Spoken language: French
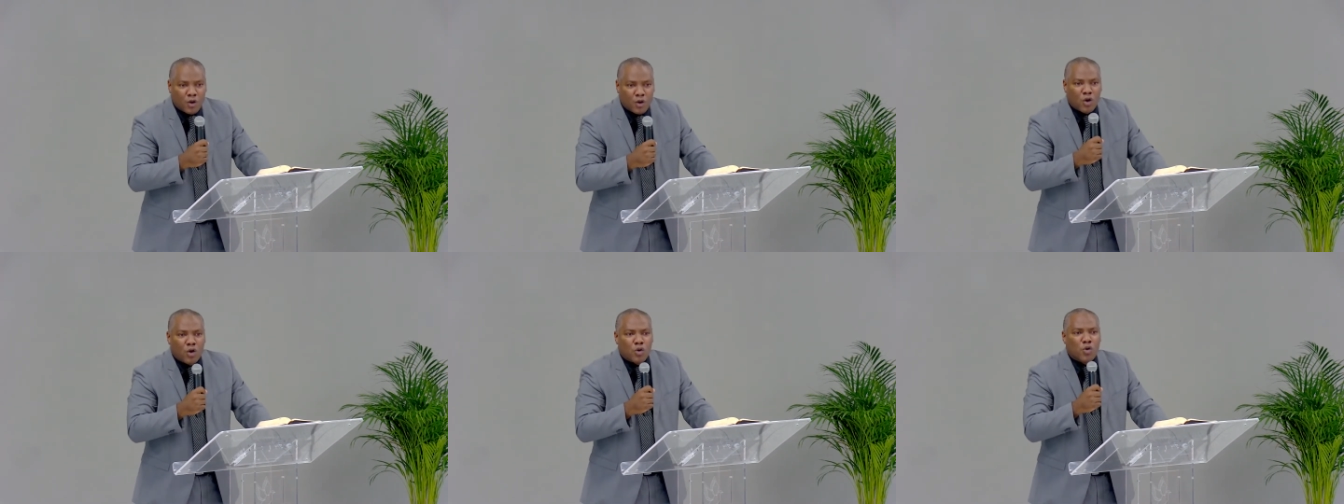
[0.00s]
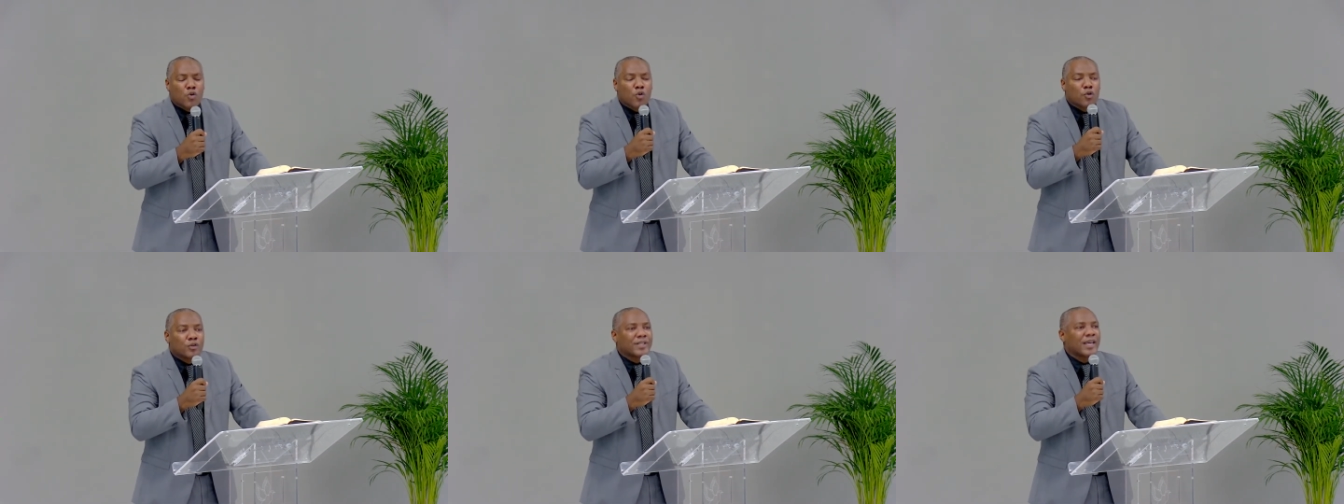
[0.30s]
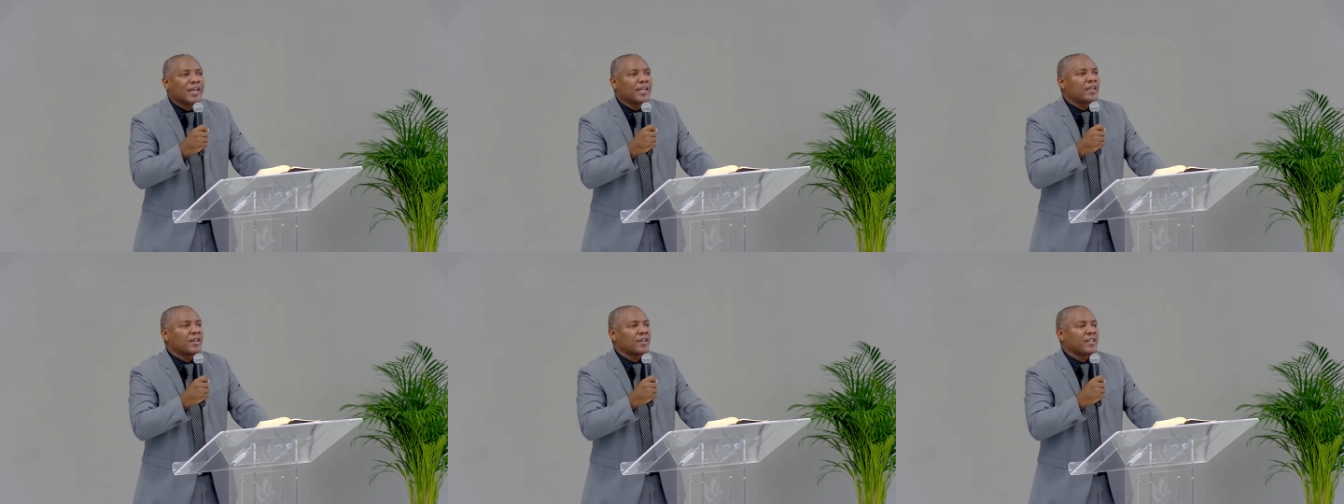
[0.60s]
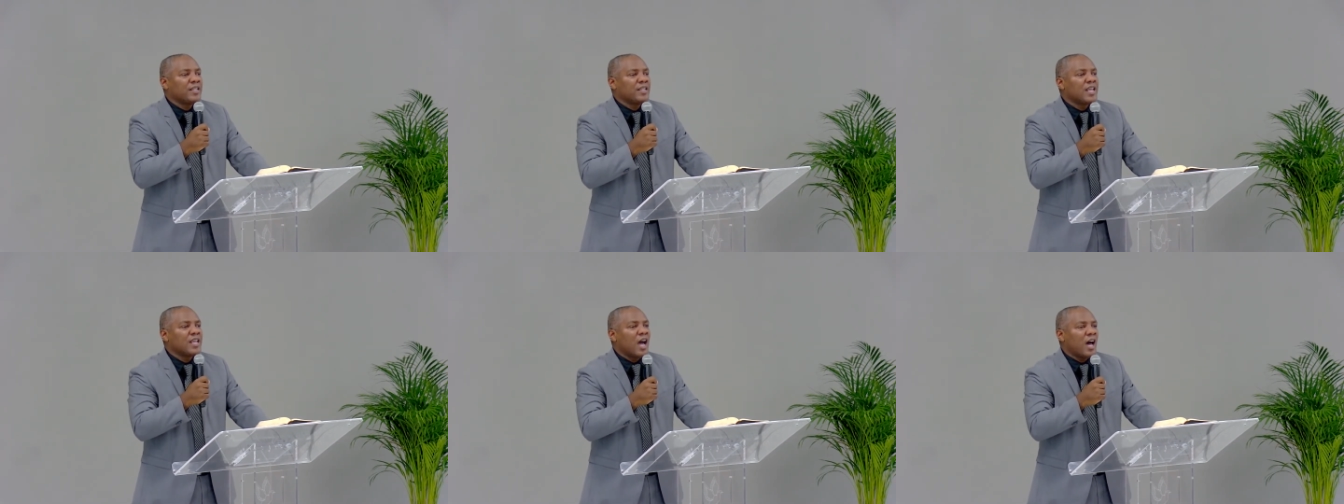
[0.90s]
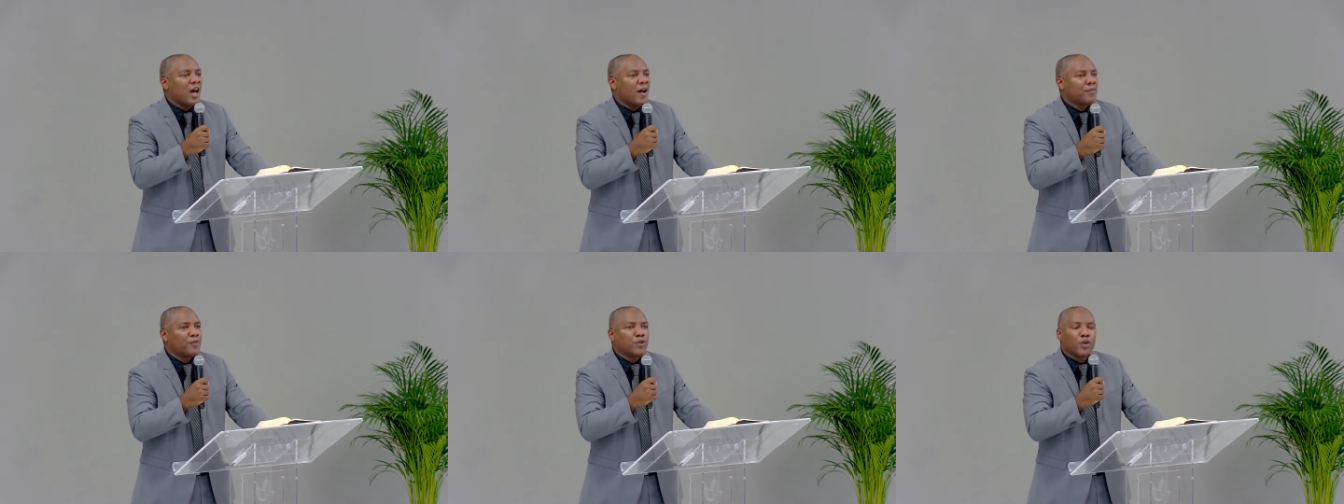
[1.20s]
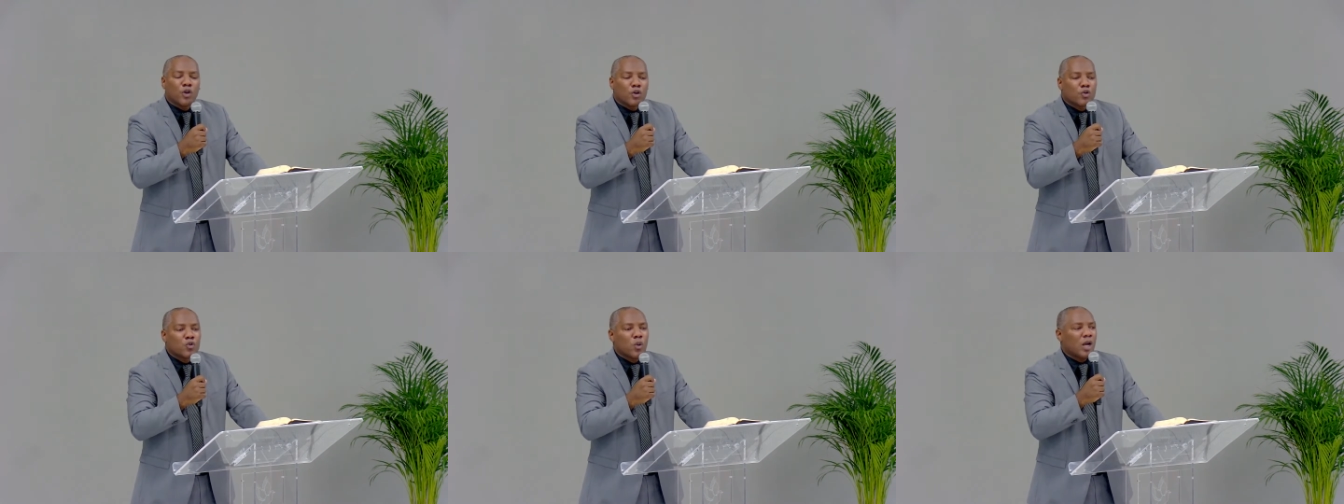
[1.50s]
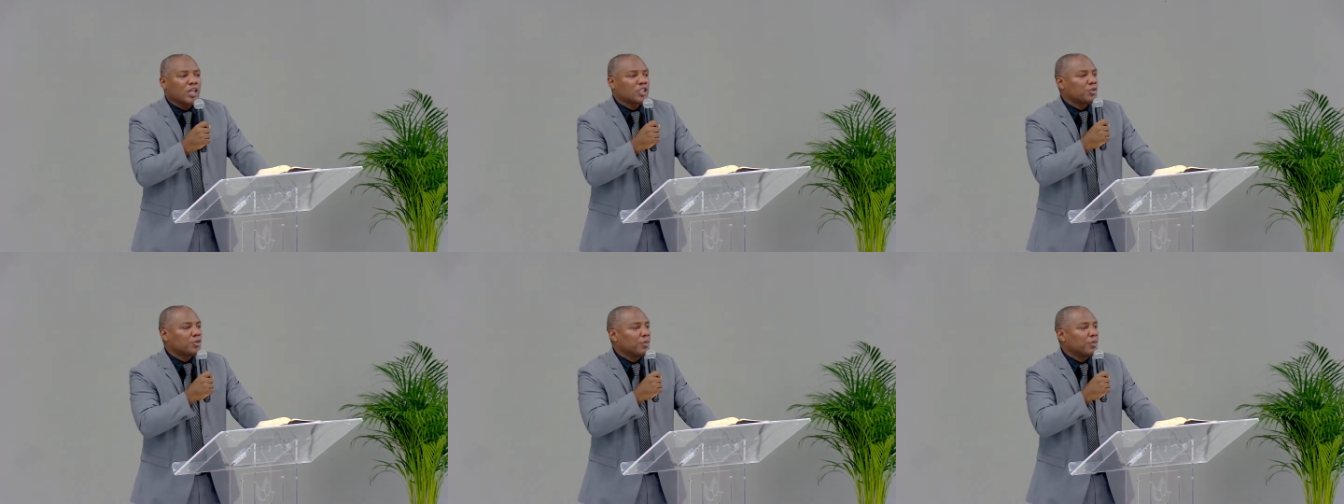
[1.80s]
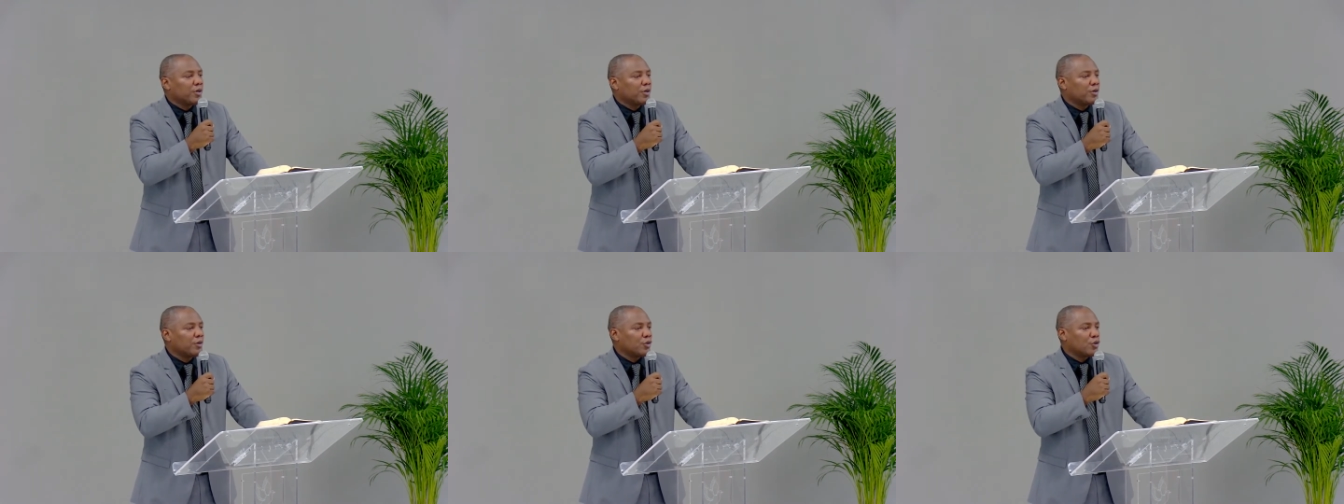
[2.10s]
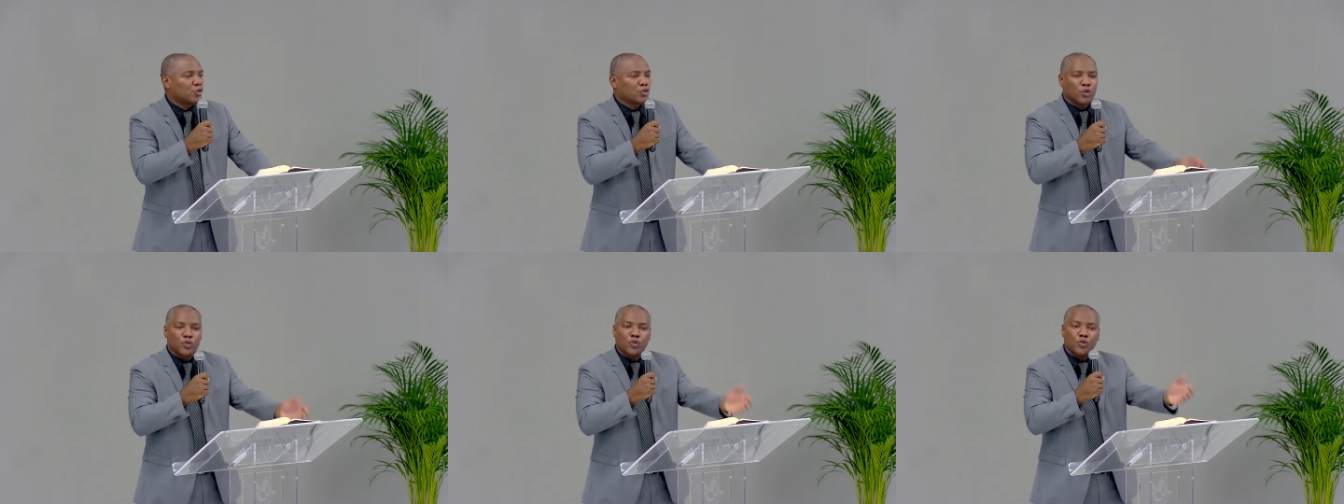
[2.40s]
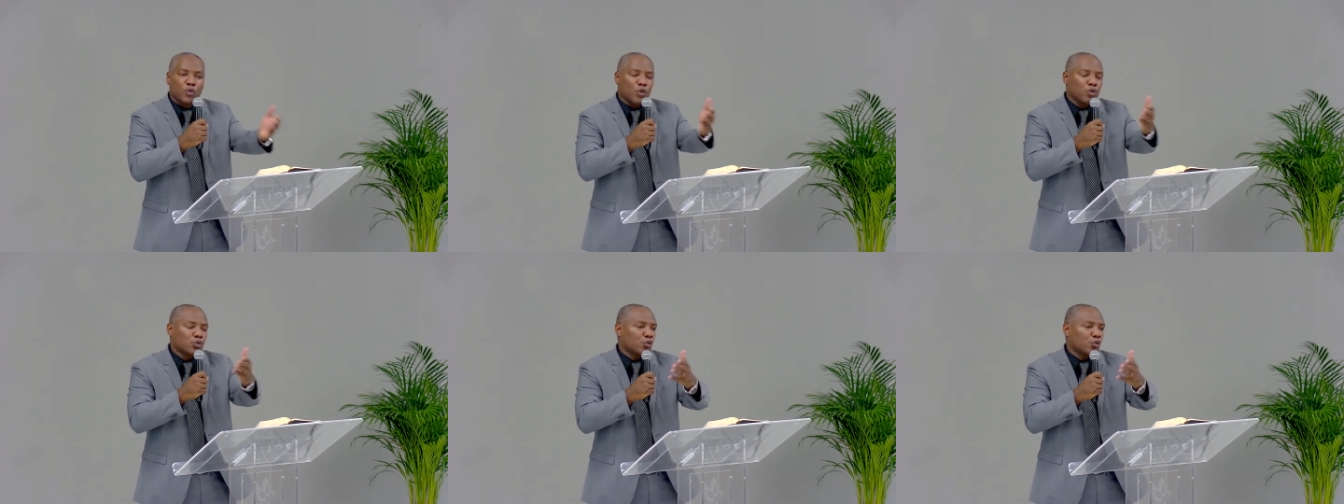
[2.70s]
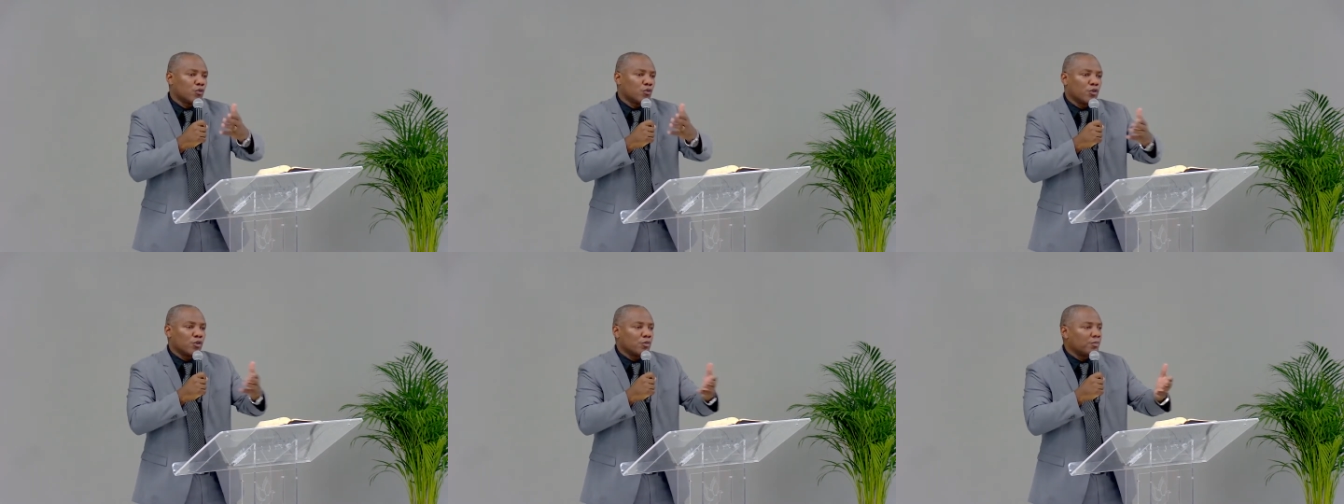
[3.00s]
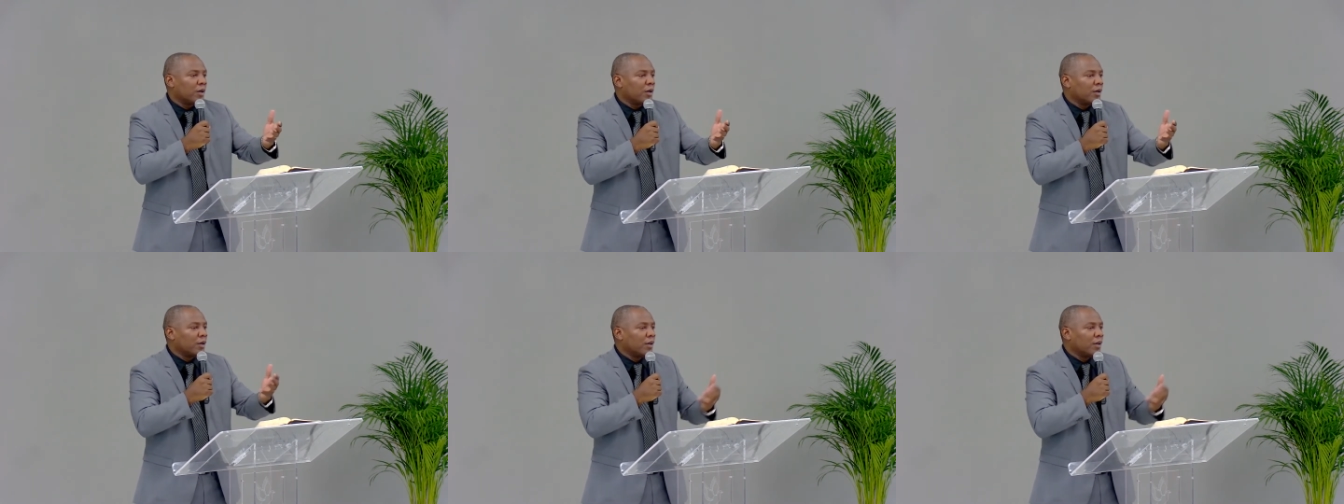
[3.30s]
qu'au contraire, il y a de l'encouragement lorsque nous nous retrouvons le,